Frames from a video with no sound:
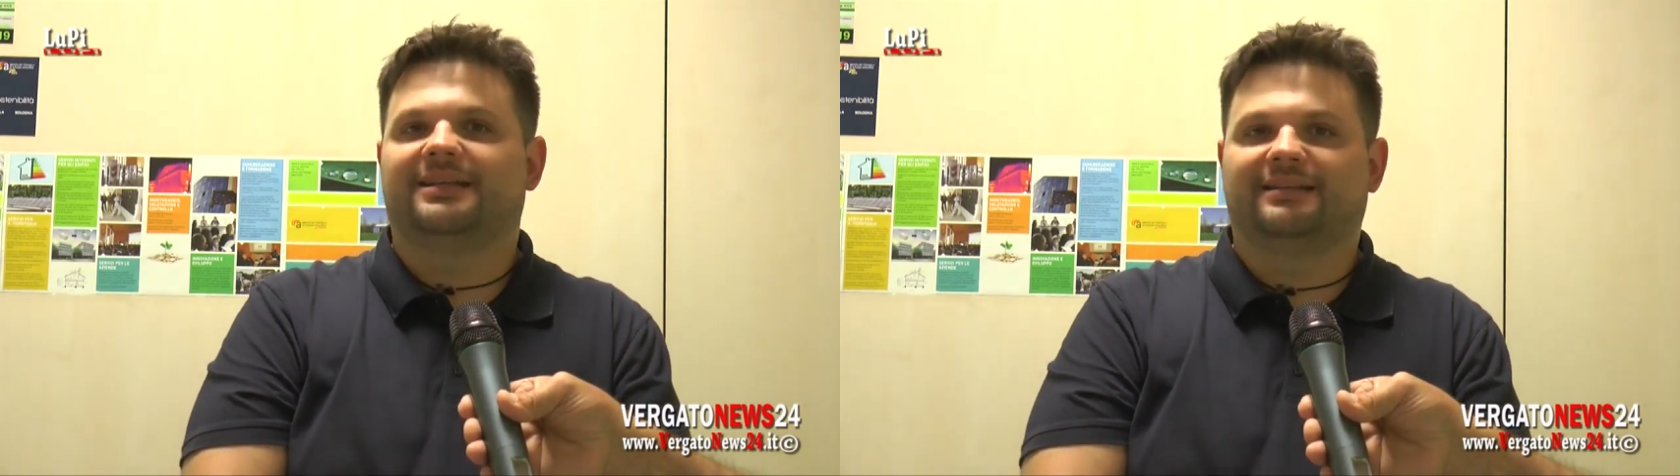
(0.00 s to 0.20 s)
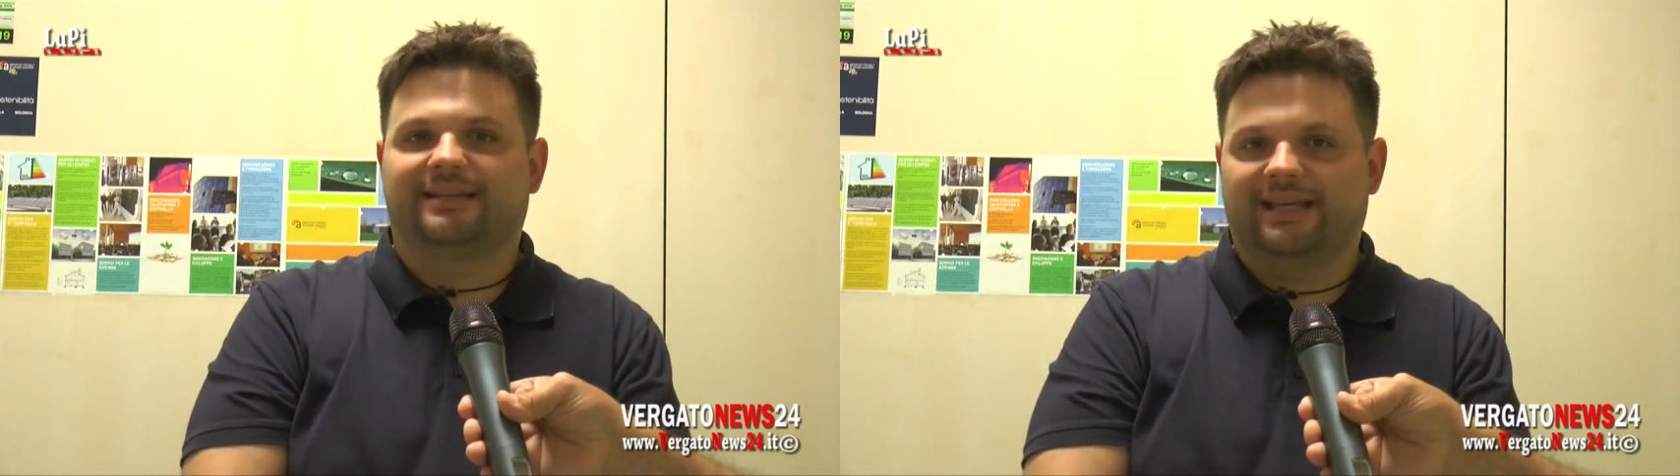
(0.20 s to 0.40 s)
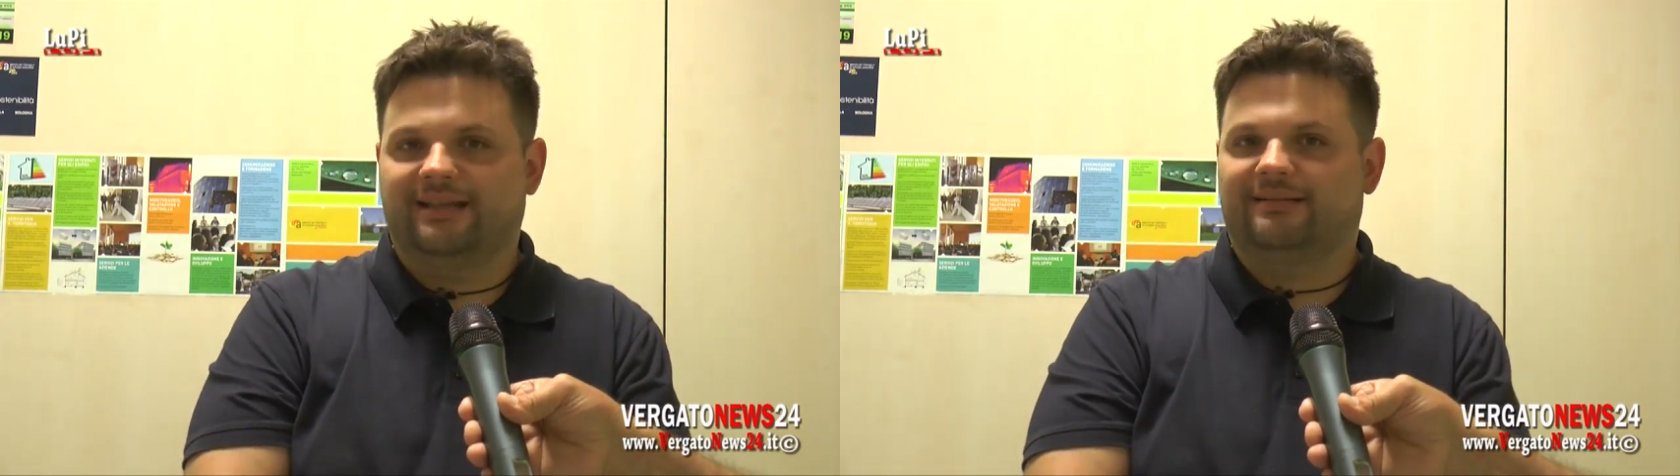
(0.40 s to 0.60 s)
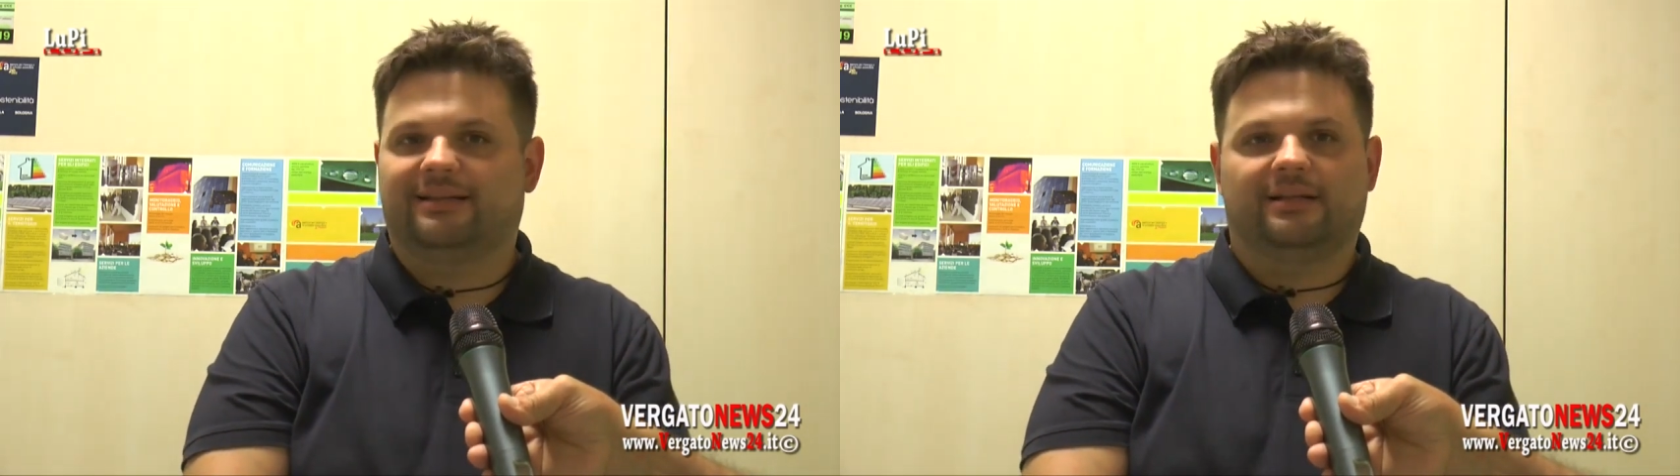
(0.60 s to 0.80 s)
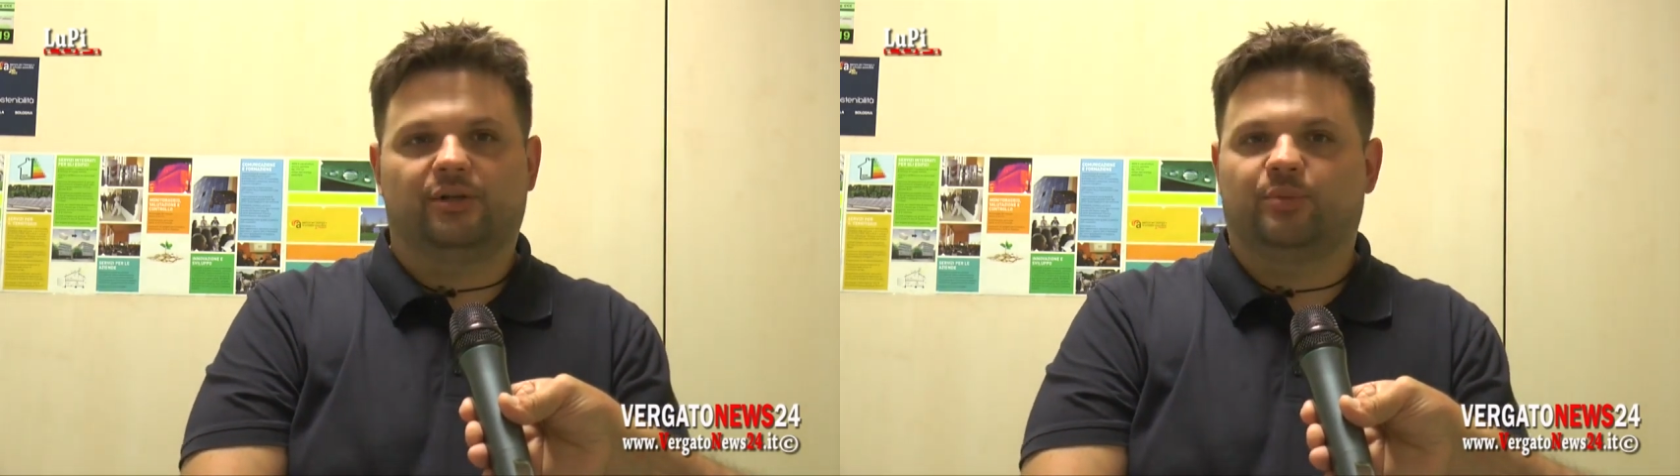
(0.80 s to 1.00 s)

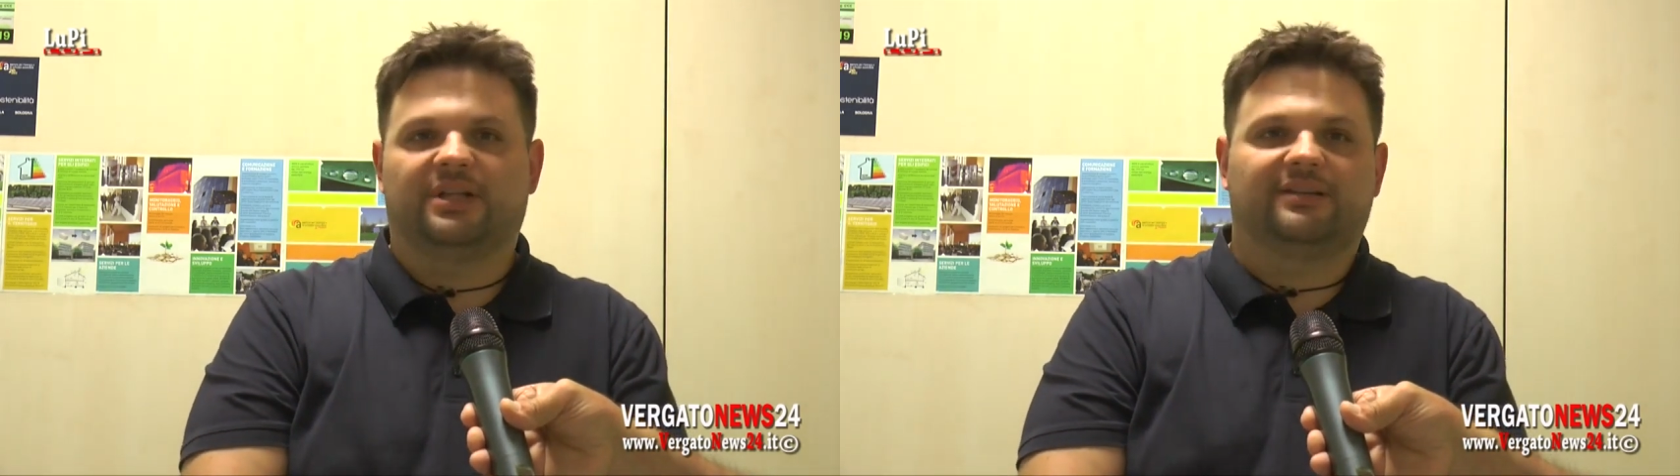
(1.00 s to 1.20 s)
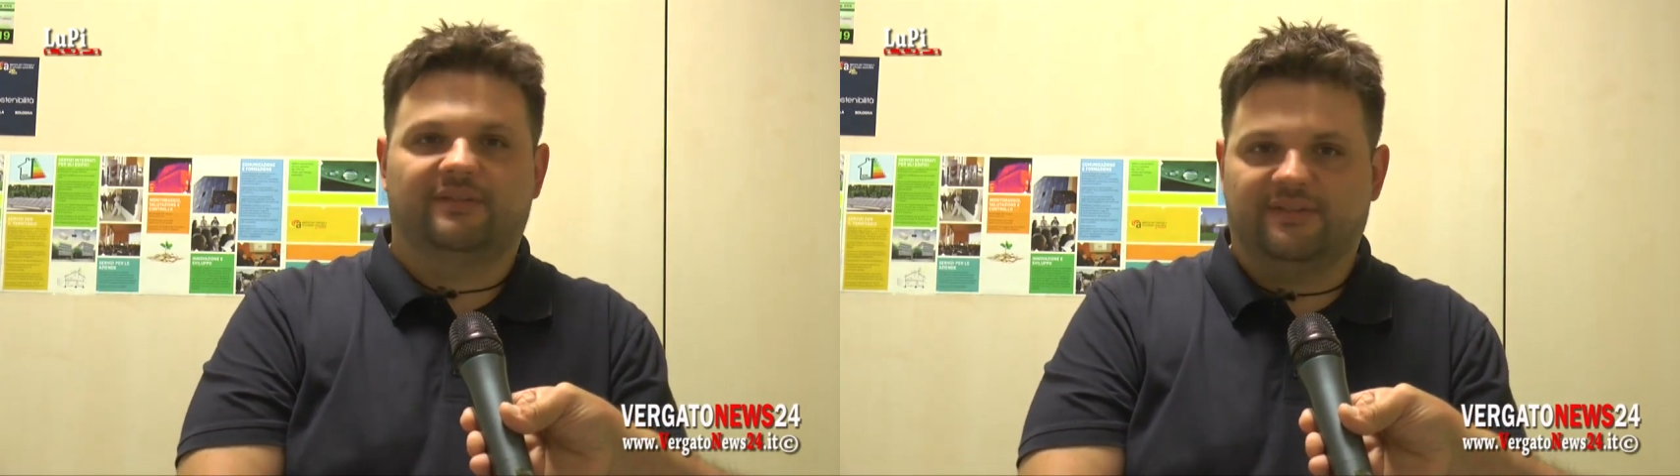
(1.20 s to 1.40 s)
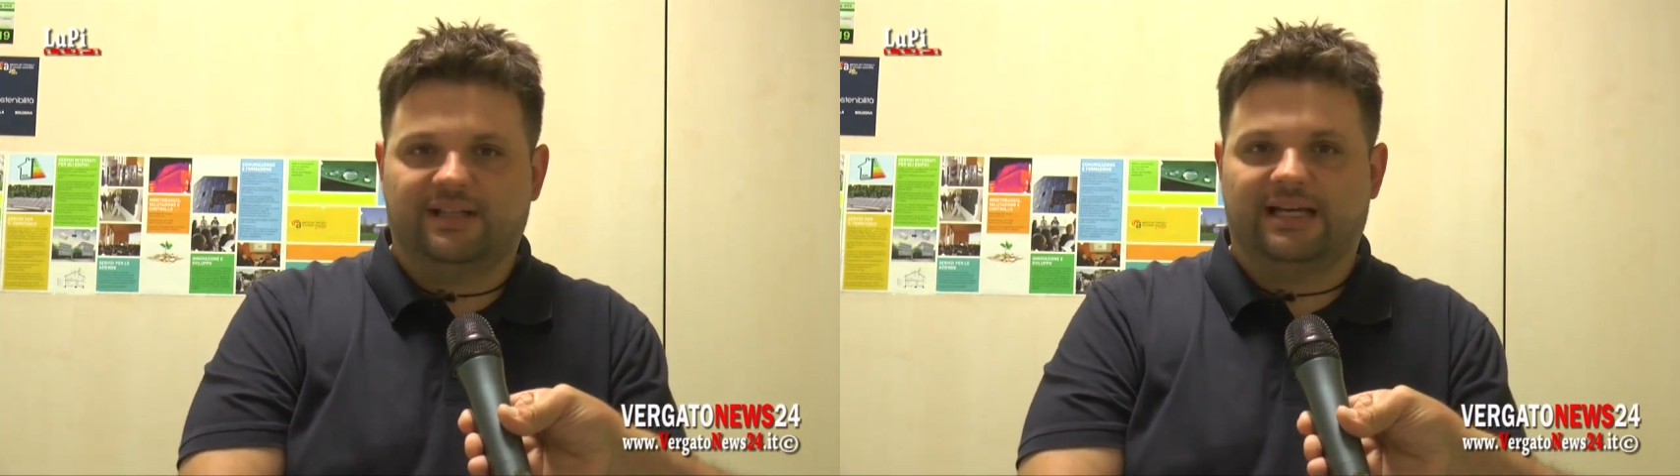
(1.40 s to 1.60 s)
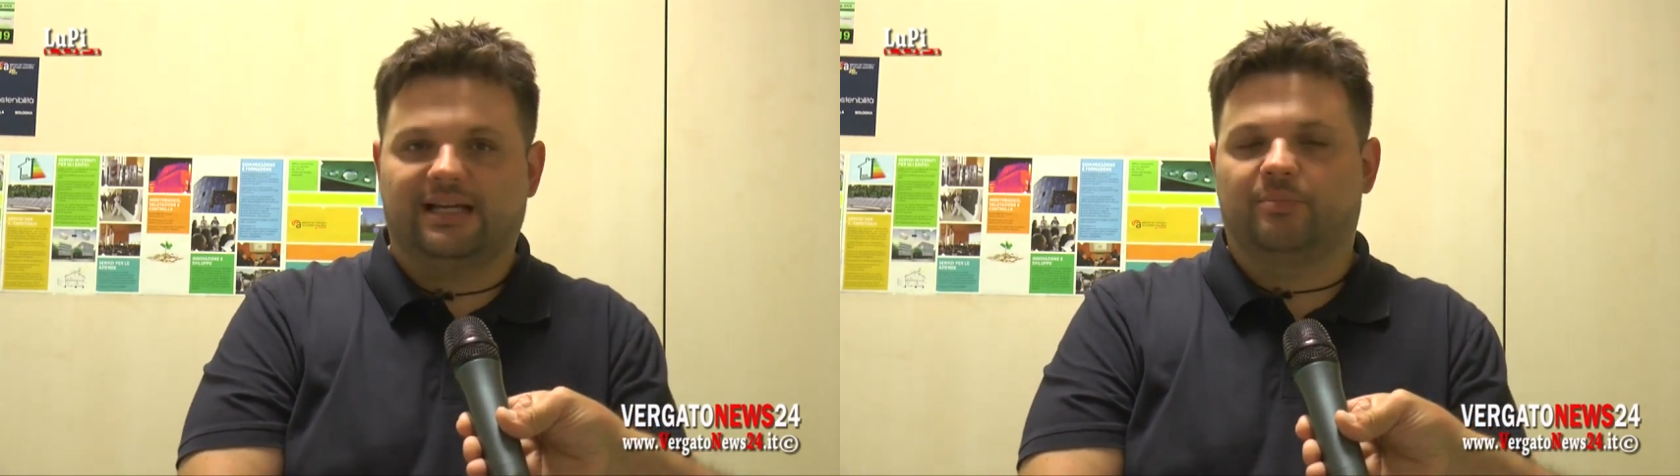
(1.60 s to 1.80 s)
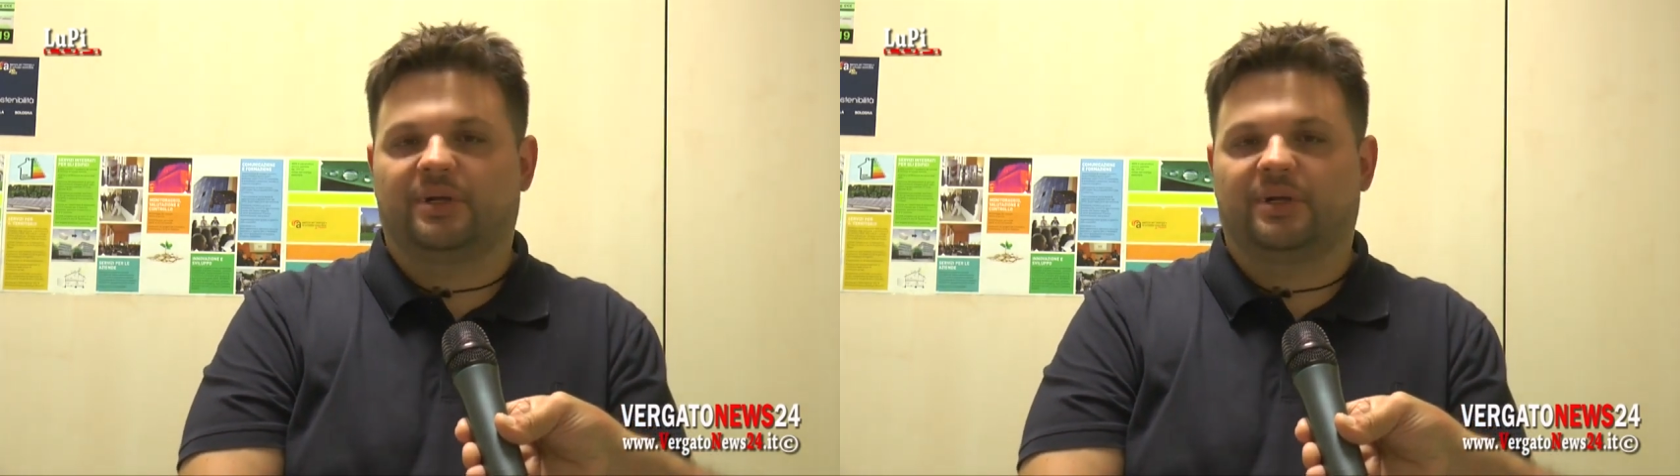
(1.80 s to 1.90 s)
intenti e degli obiettivi finali